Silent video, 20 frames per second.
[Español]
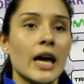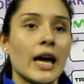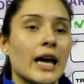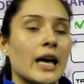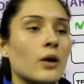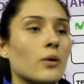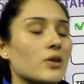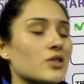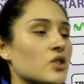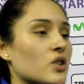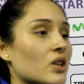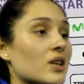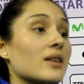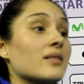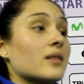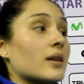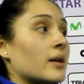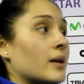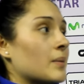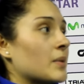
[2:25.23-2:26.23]
en cuestiones de
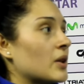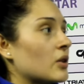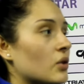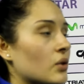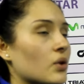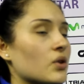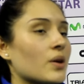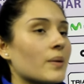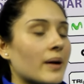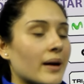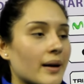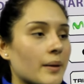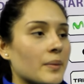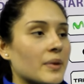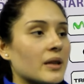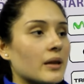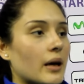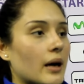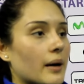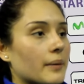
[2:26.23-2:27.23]
entrenamiento nos llevan gran
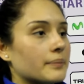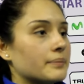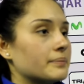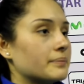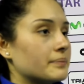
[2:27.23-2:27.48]
ventaja.